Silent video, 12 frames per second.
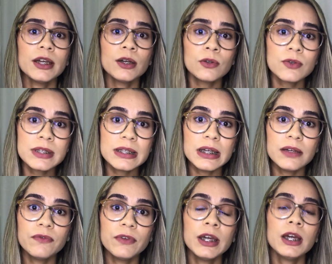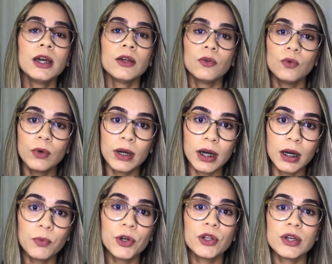inclusive no
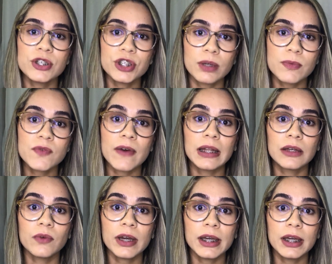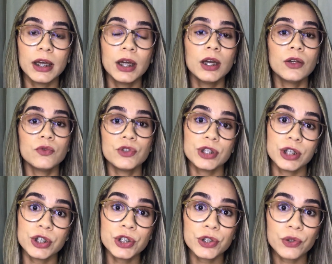campo que nós estamos falando aqui, dos
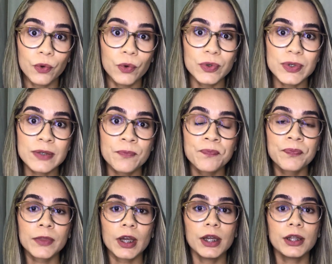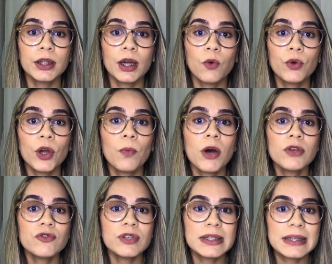transtornos. Então, o que eu
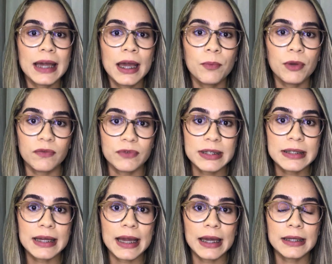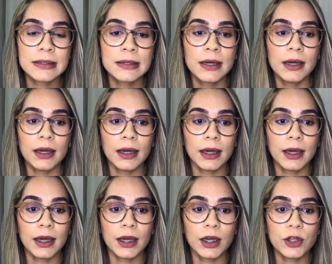posso dizer para vocês
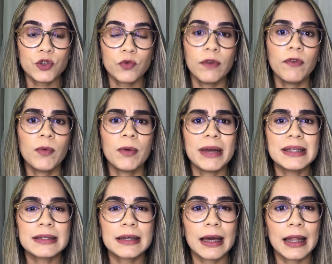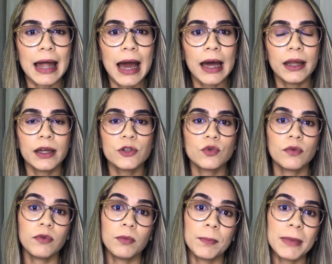é, de uma forma mais clara, de uma
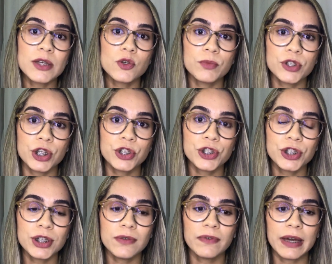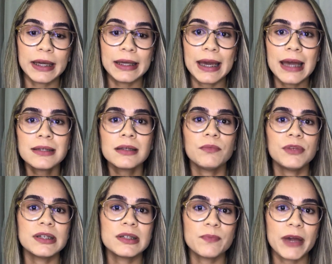forma mais objetiva, é que essa
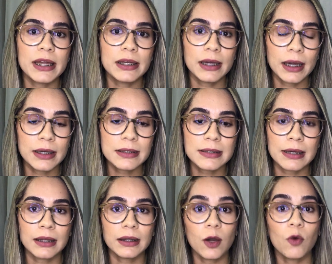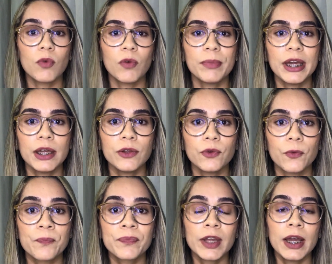minha experiência até o momento,